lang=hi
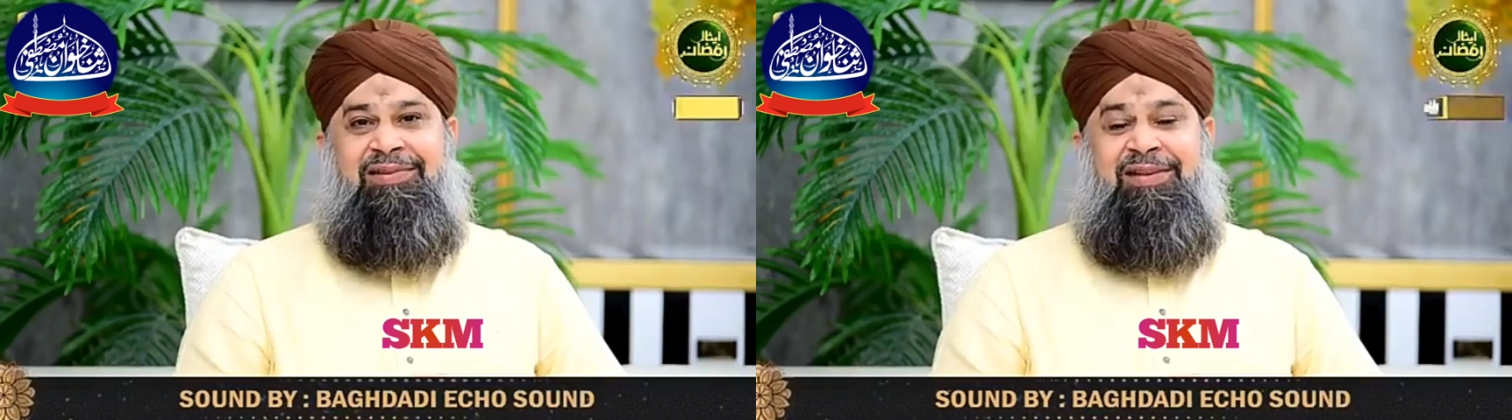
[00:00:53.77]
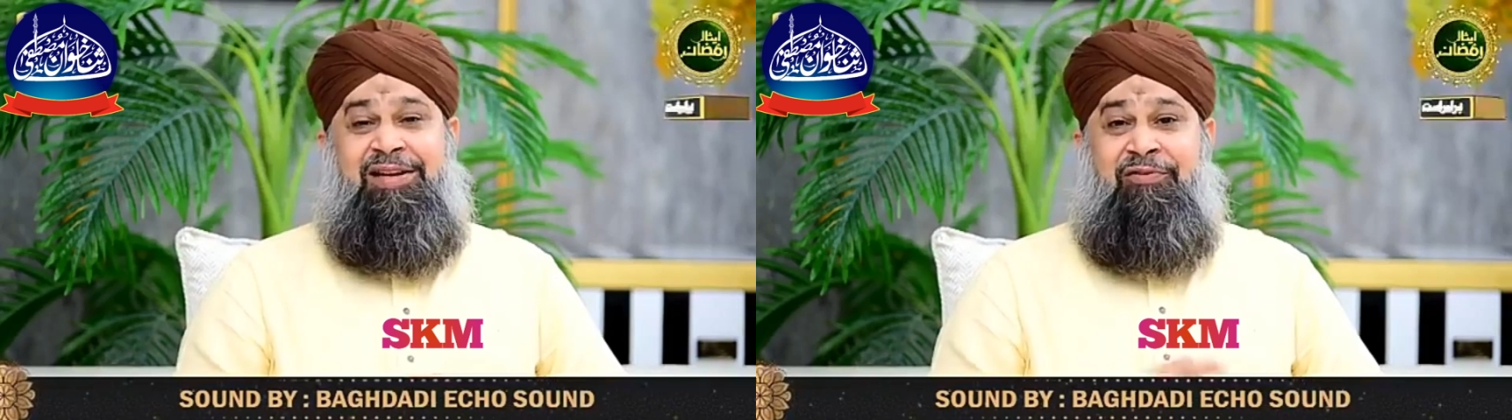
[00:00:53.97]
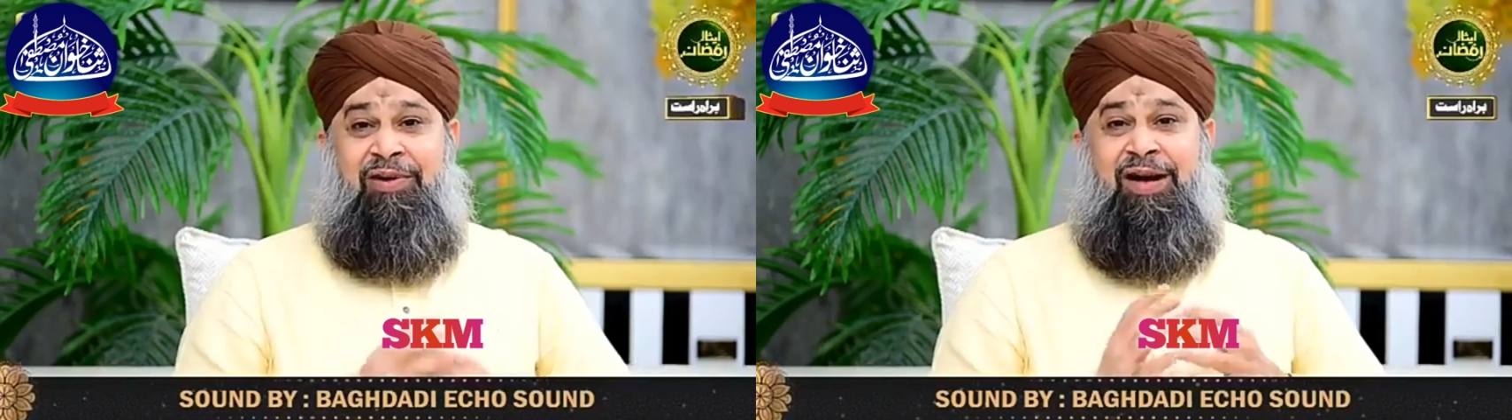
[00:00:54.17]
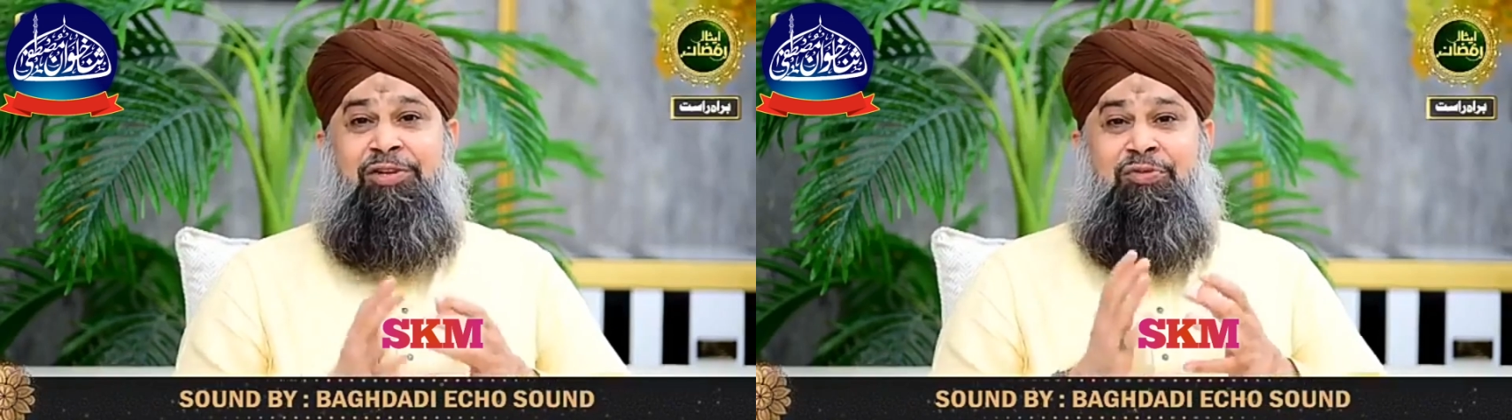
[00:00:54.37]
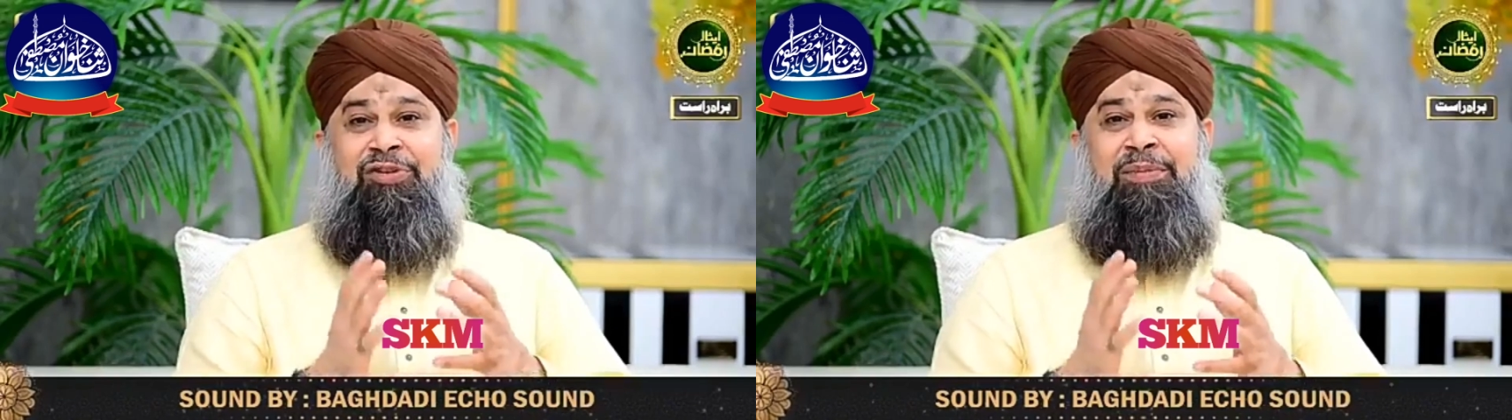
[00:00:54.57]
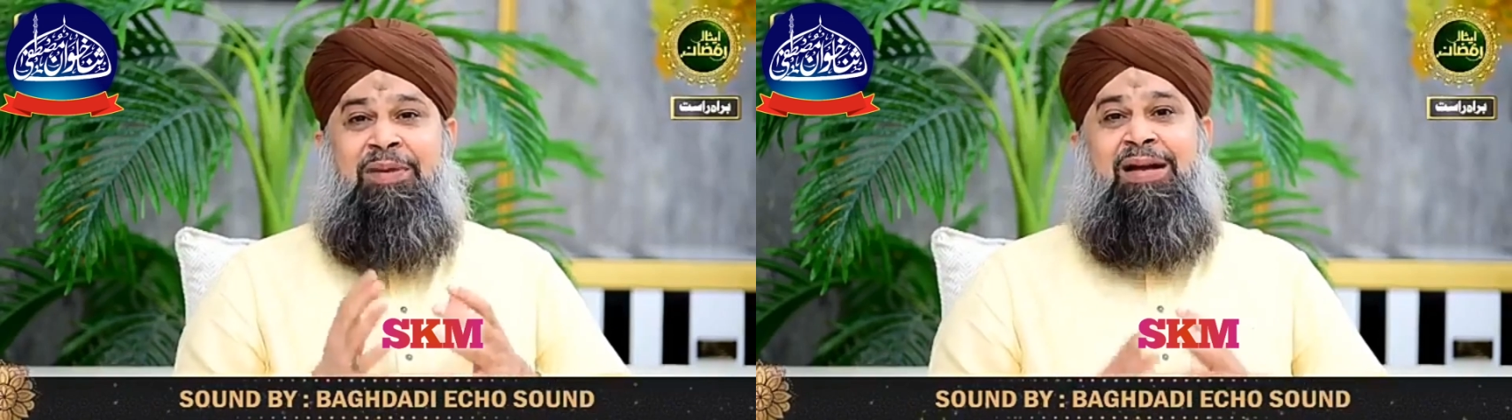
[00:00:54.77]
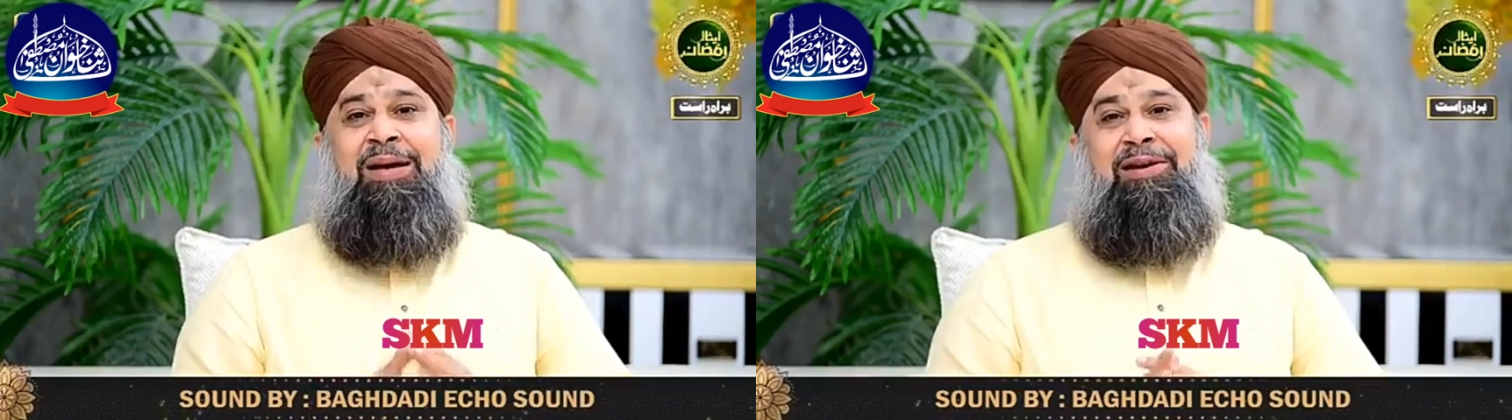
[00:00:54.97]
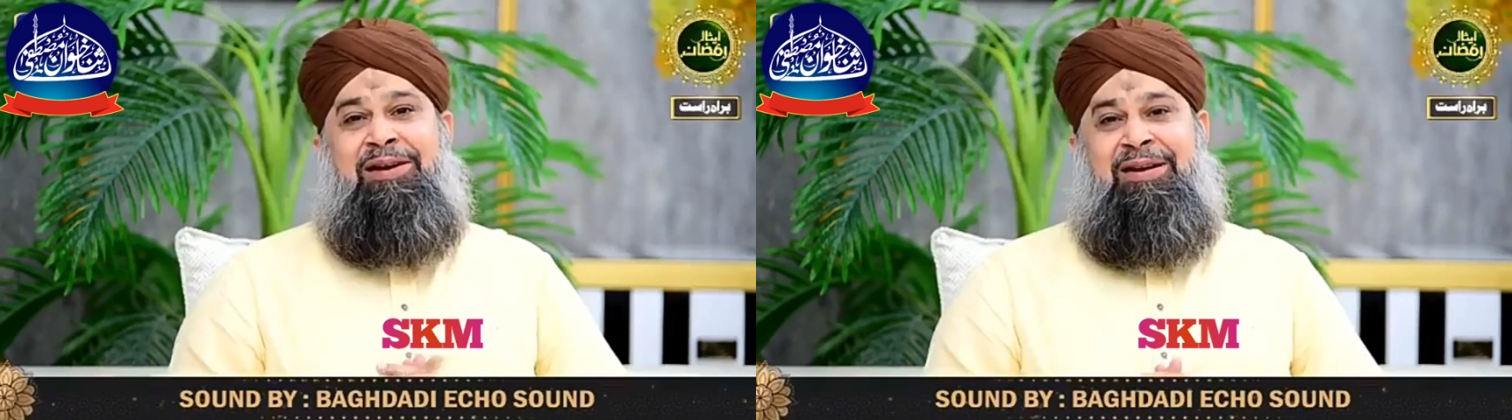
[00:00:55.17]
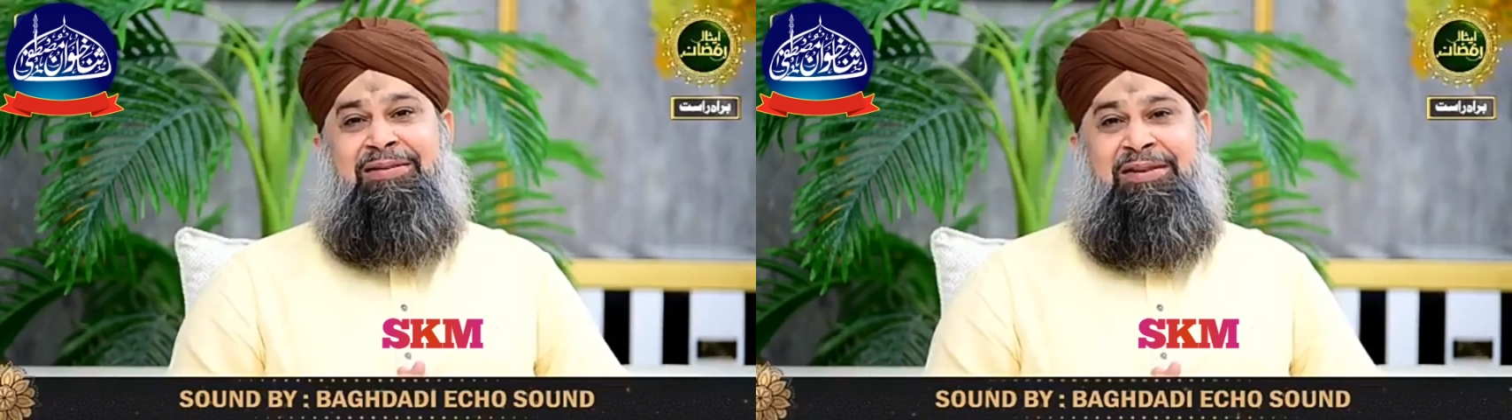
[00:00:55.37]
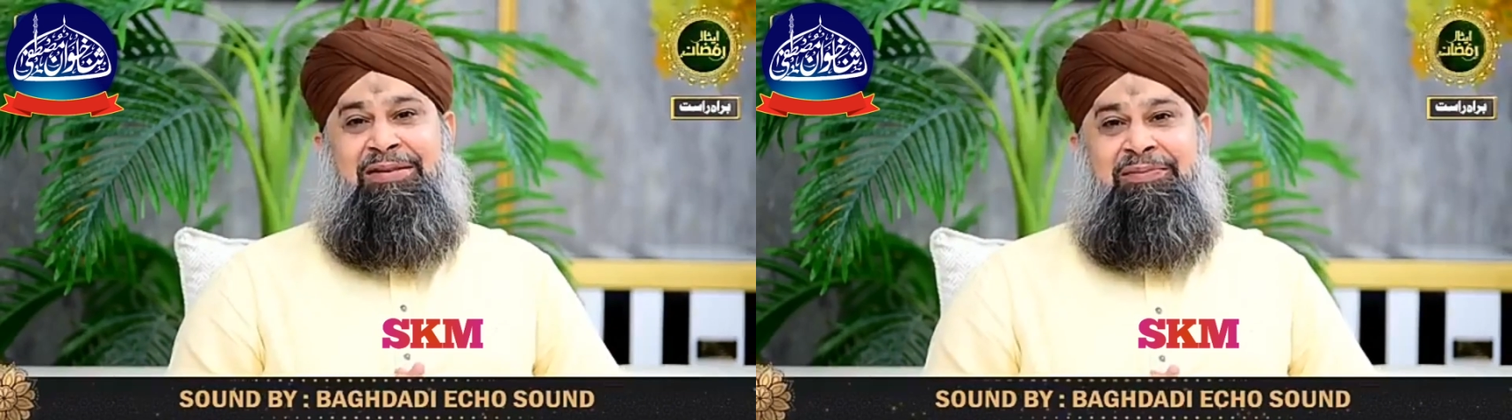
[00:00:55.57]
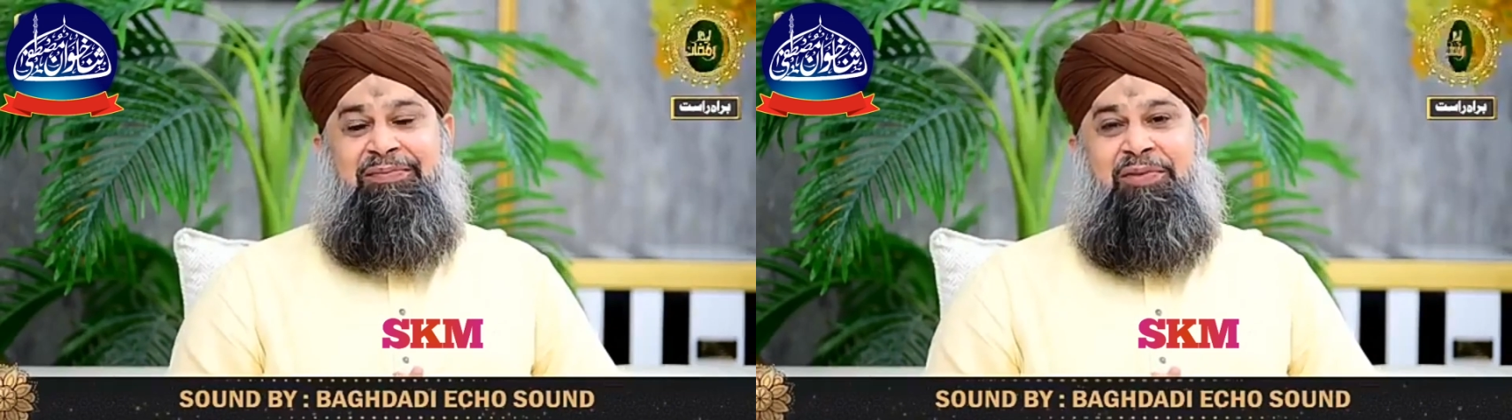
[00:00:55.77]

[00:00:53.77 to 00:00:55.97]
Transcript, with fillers: यानी वहाँ जो मुसलमान हमारे रहते हैं